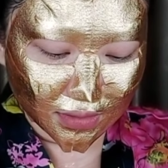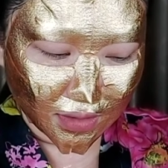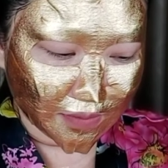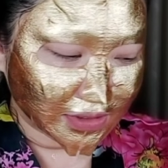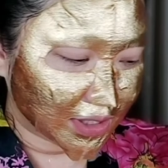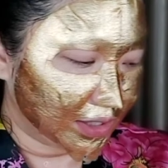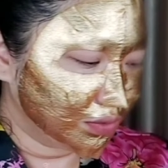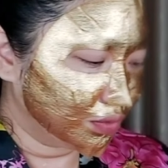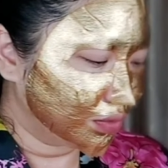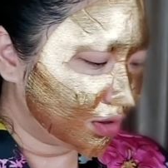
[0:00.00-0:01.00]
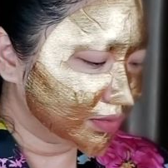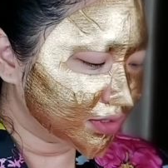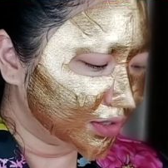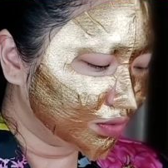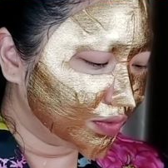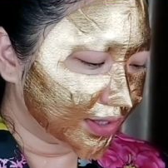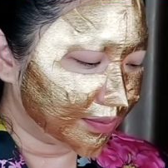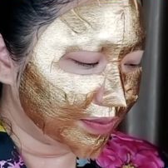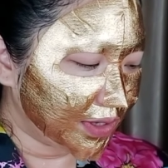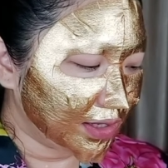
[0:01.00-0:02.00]
ลองไปใช้ดู ลองไปใช้ดูนะคะ
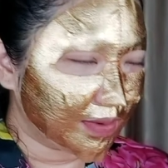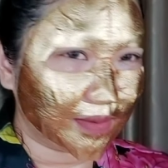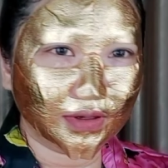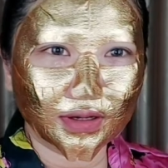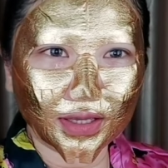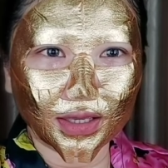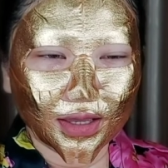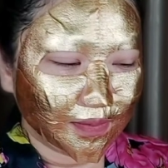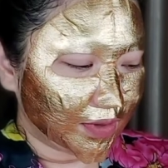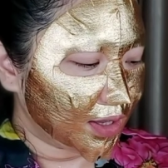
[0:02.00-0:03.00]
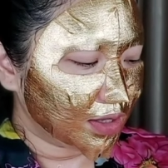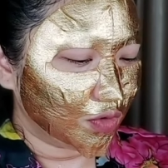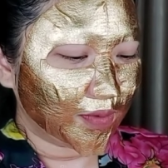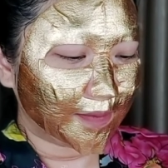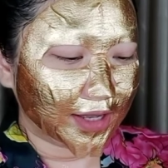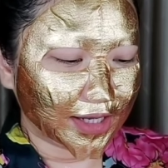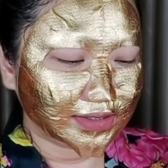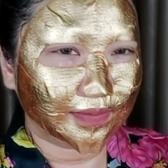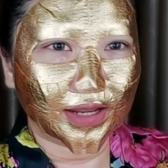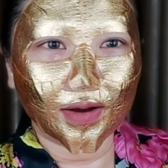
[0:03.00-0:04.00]
พี่ ๆ ที่แบบ เฮ้ย พี่อายุแบบ
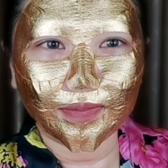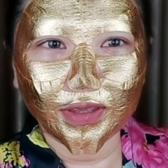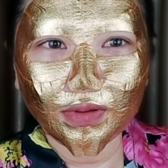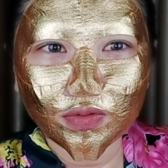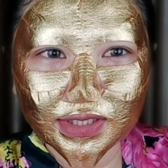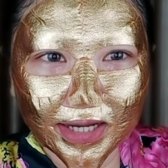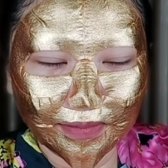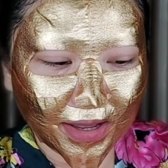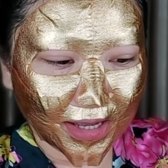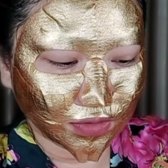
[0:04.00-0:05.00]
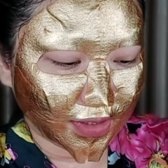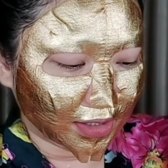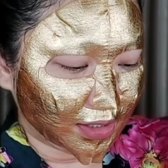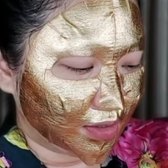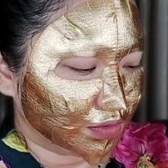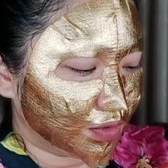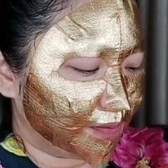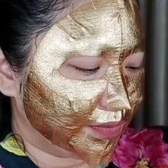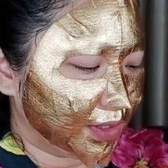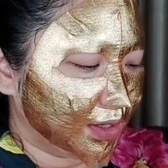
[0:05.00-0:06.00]
50 แล้วอะพี่ไม่รู้จะใช้มาร์กตัวไหนดีน้องส้
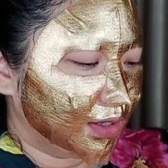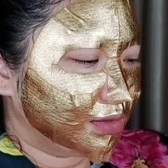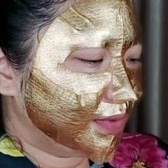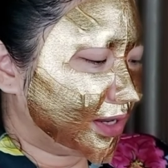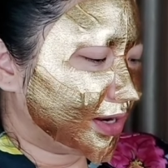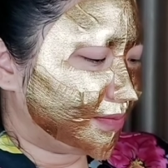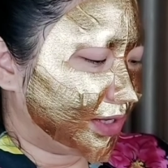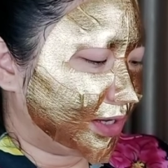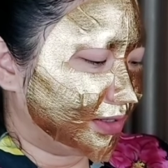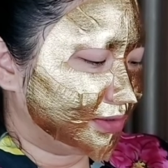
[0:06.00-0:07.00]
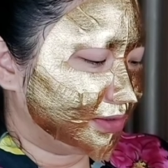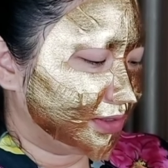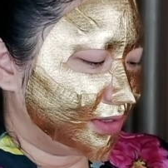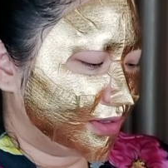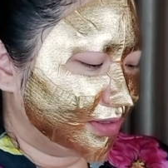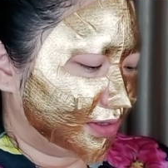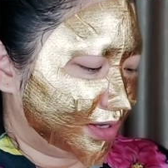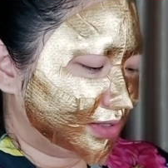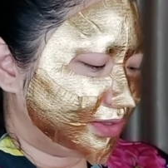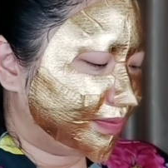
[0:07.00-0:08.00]
ม ส้มแนะนำเลยค่ะ
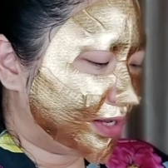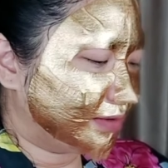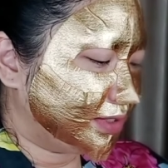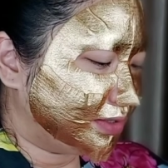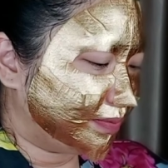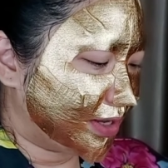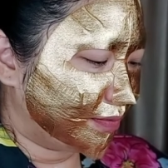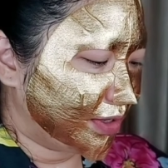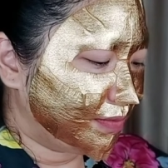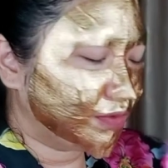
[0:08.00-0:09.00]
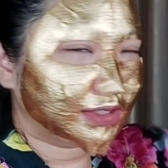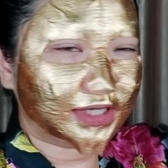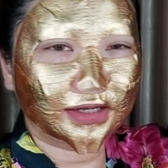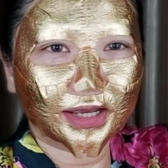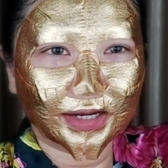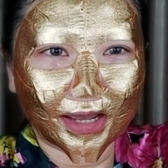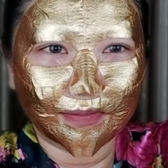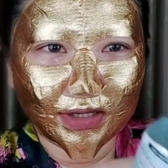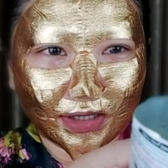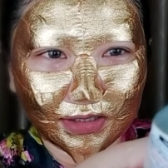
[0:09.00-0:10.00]
50 แล้ว 40แล้ว พี่ไม่รู้จะใช้เนี่ย
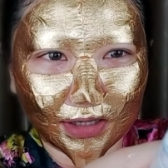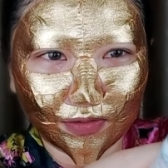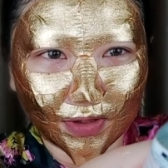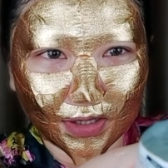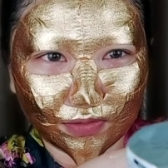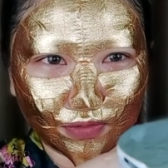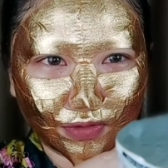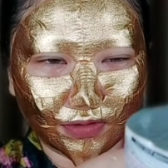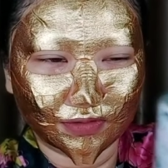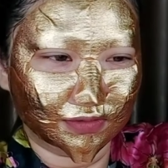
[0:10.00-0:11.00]
น้ำมันยังเหลืออยู่อะค่ะทุกคน